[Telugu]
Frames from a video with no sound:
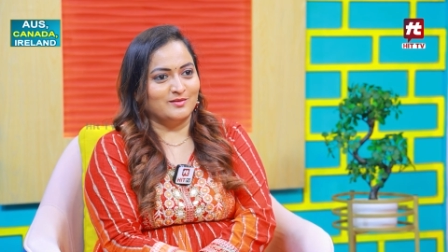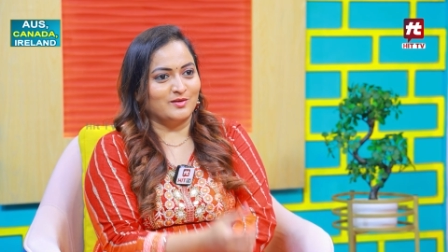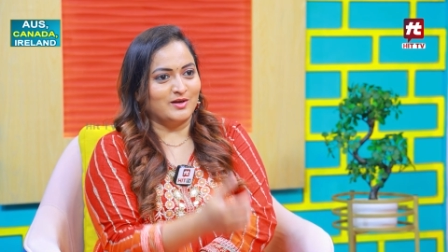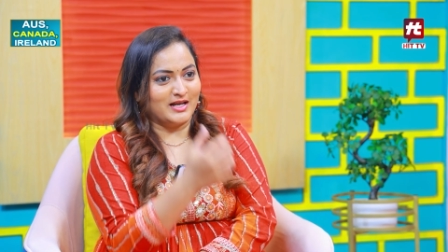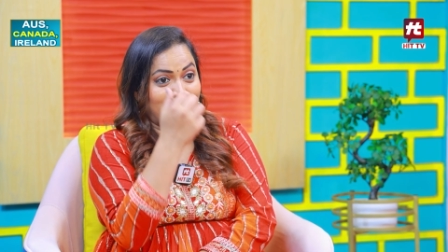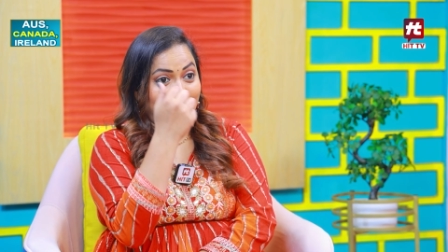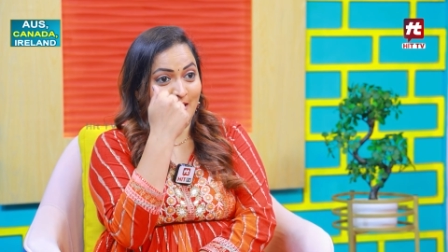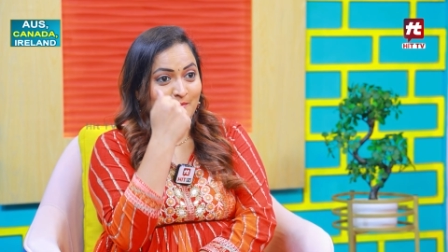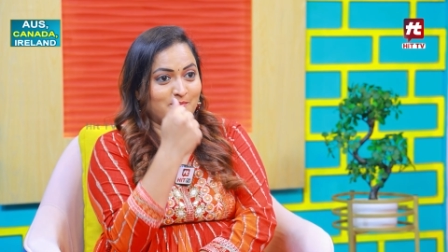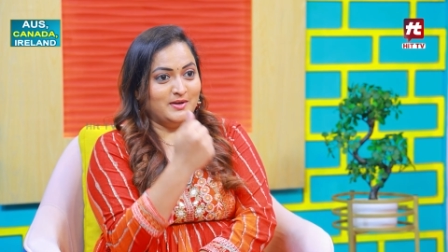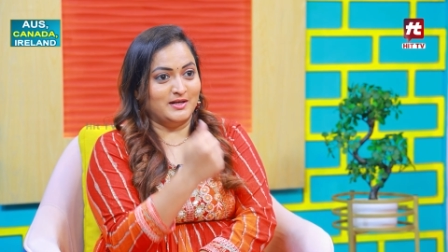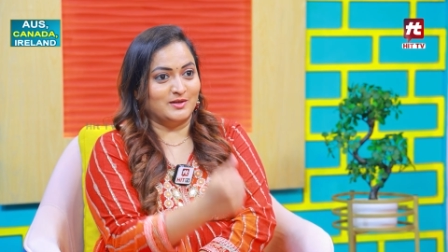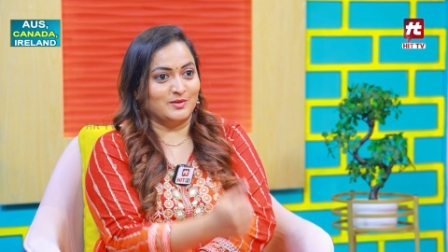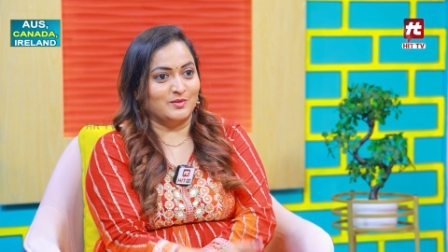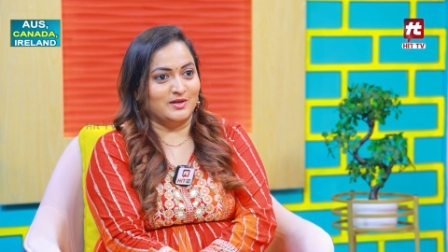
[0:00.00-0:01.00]
ఒక క్యాప్
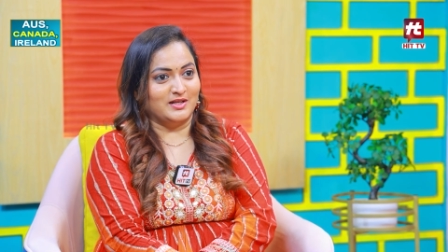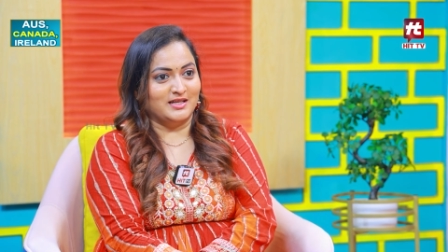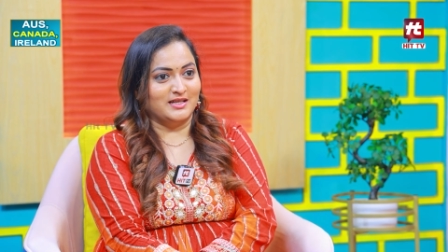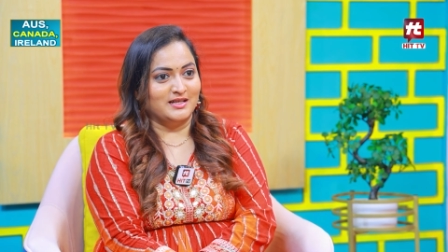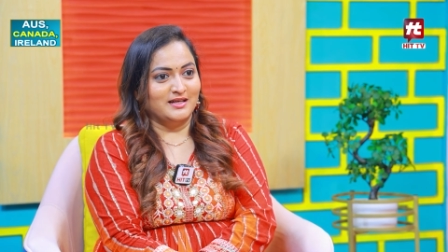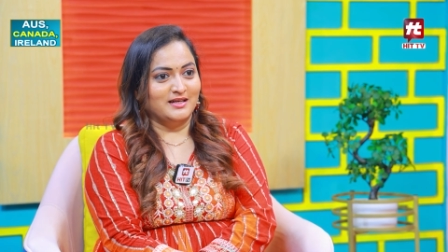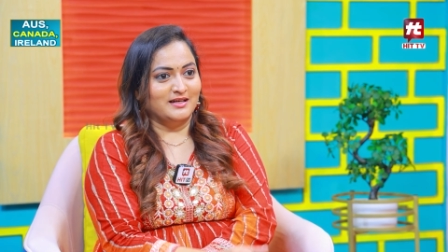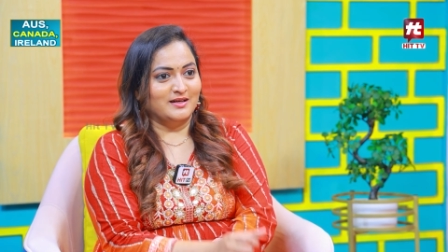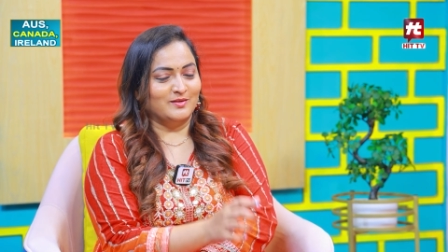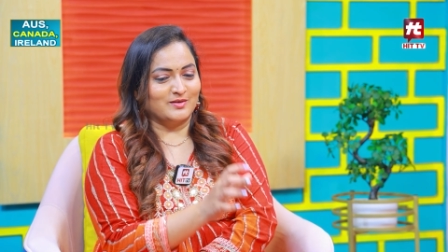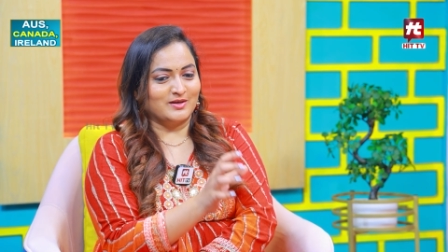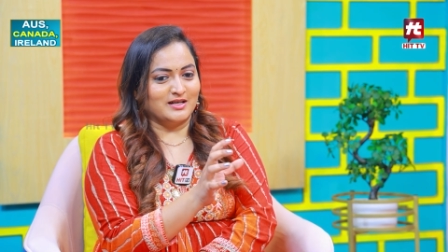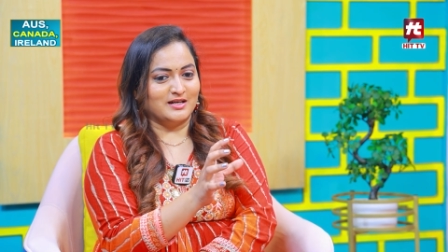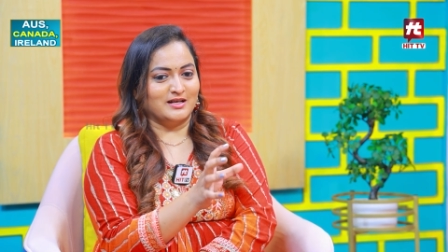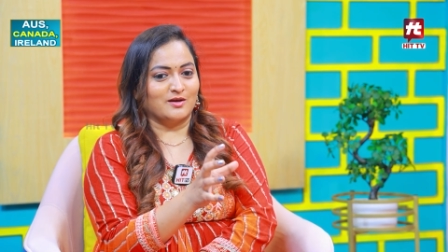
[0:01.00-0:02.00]
పెట్టుకొని
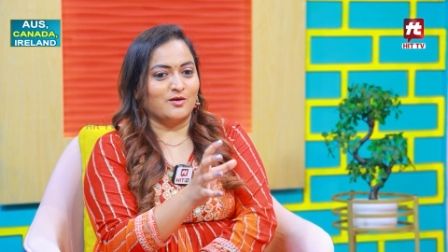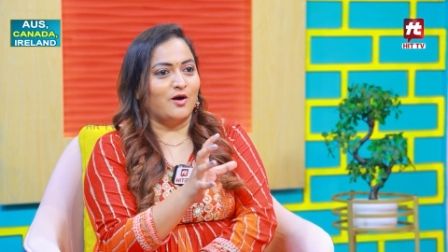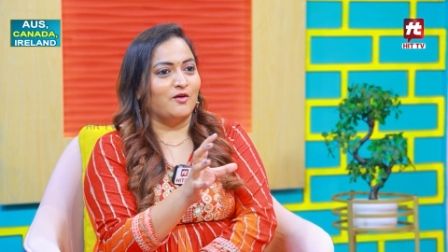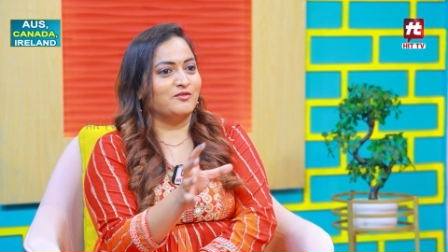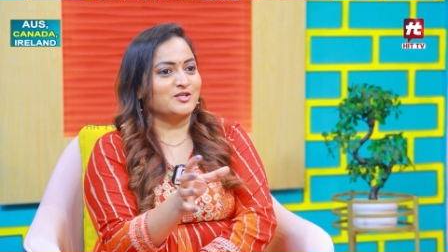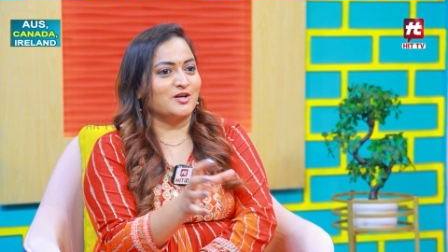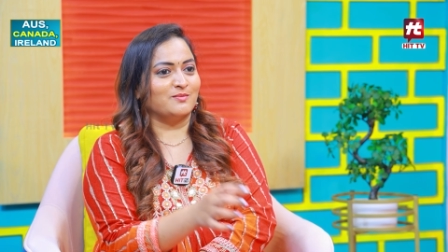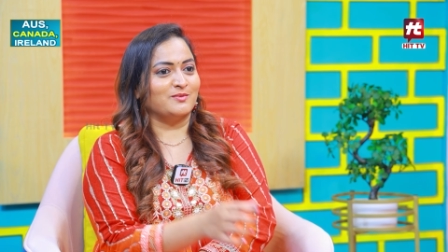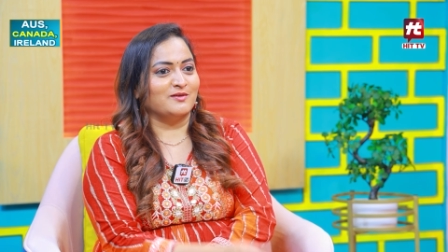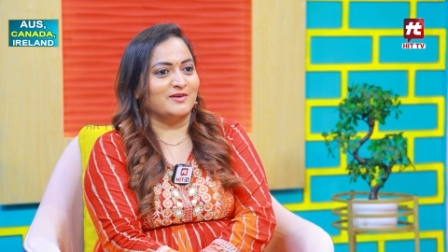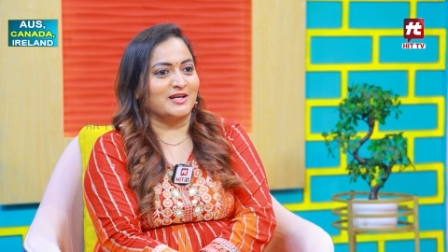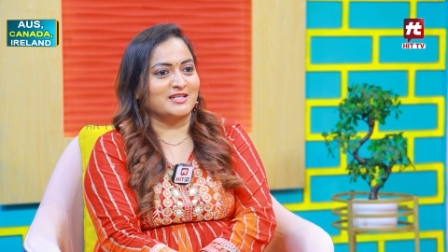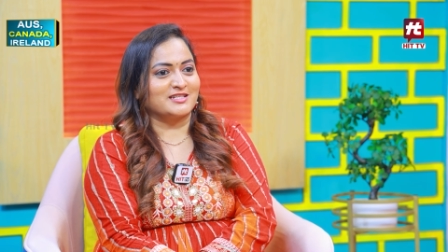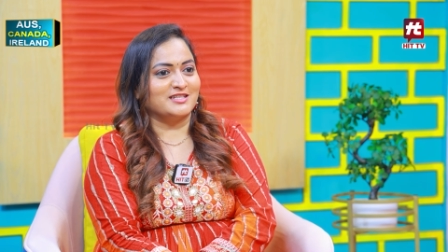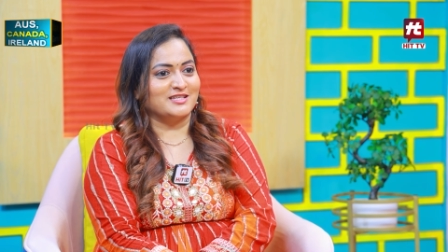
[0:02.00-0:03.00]
ఒక కాఫీ షాప్లో
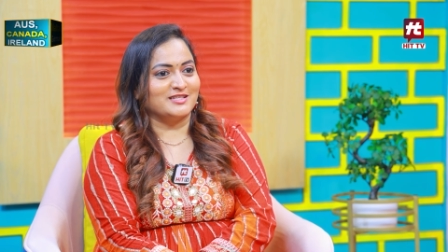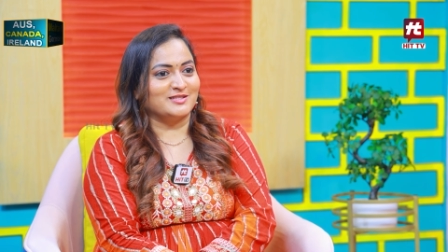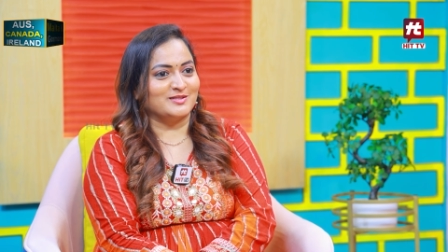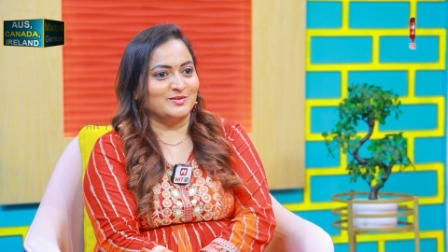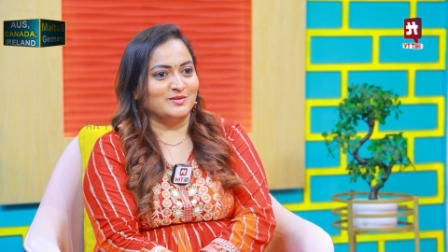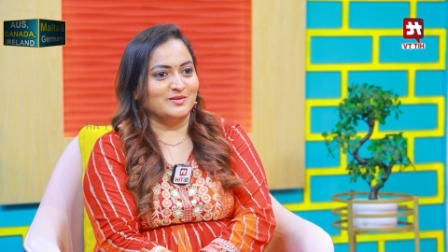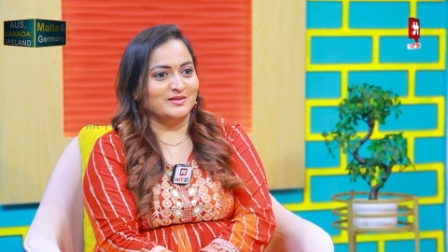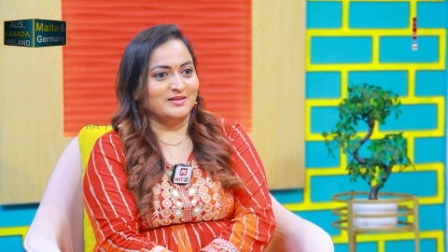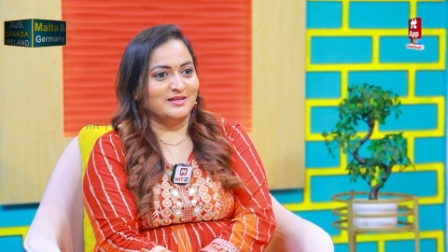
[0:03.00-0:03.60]
వర్క్ చేస్తూ